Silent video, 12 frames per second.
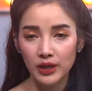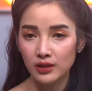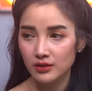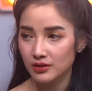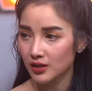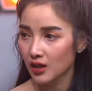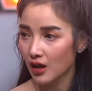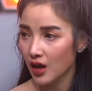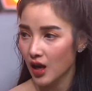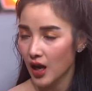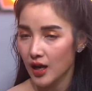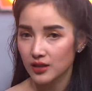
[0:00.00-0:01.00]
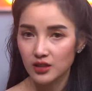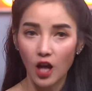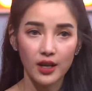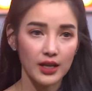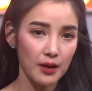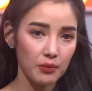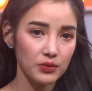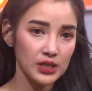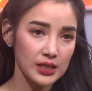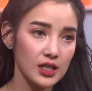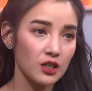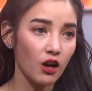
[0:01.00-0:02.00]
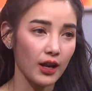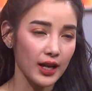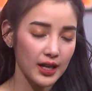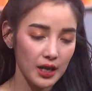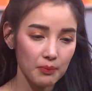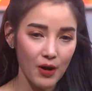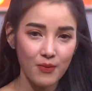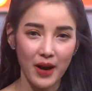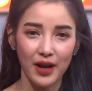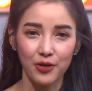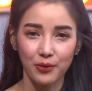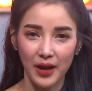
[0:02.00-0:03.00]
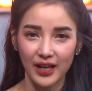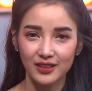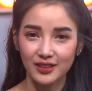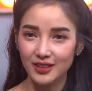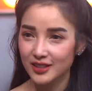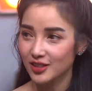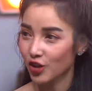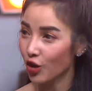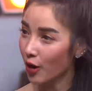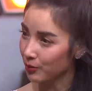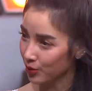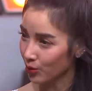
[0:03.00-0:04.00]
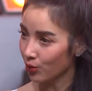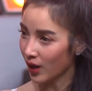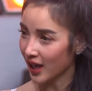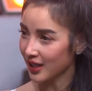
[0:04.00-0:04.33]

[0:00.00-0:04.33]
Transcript: หมายอย่างเดียวใช่ไหมตอนนี้จริงๆก่อนหน้านี้เป้าหมายของแพทก็คือครอบครัว